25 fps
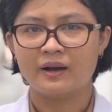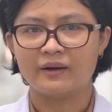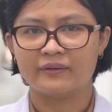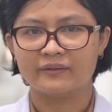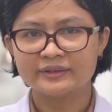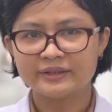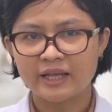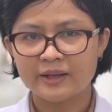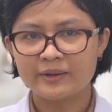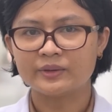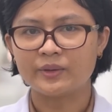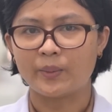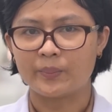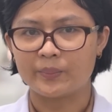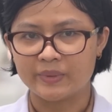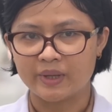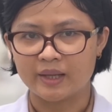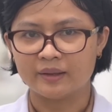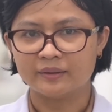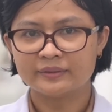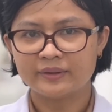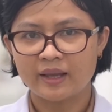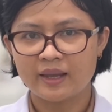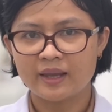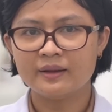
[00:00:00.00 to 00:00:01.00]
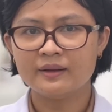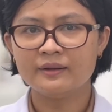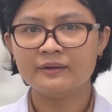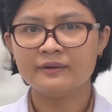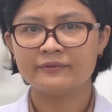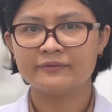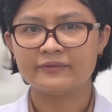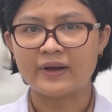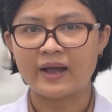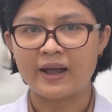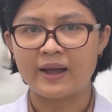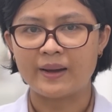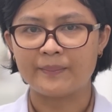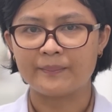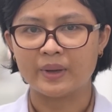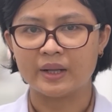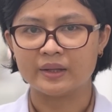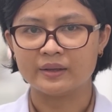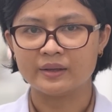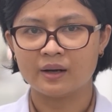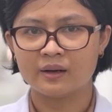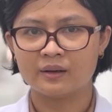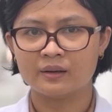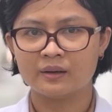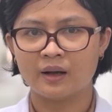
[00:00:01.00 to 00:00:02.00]
vẫn tiếp tục diễn tiến và
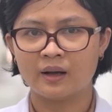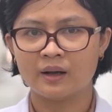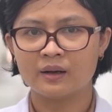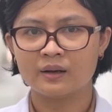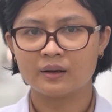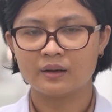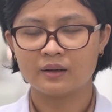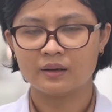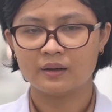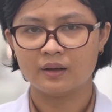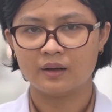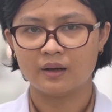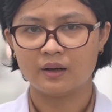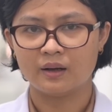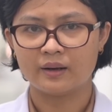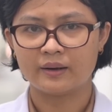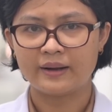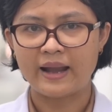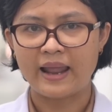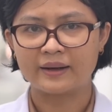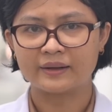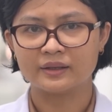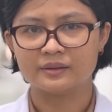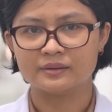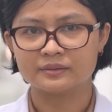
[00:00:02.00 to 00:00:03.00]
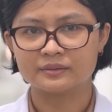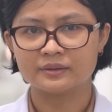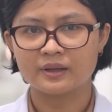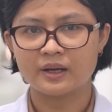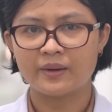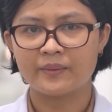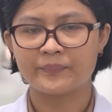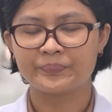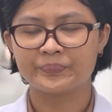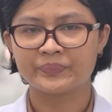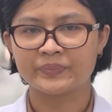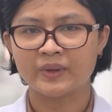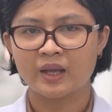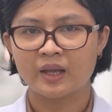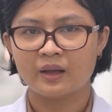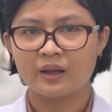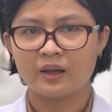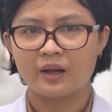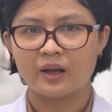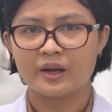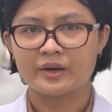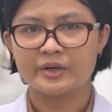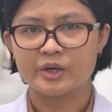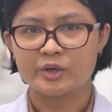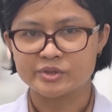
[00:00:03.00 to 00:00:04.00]
bệnh nhân đang được
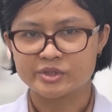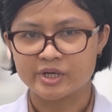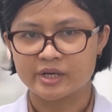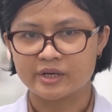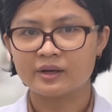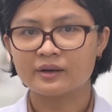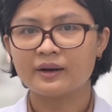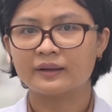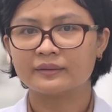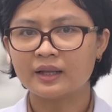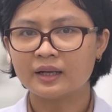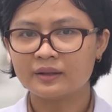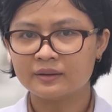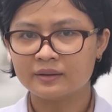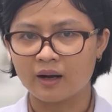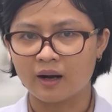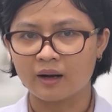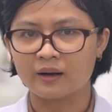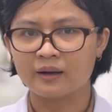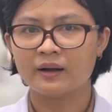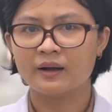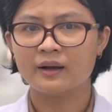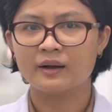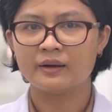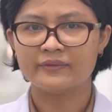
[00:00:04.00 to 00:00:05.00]
điều trị rất là tích cực.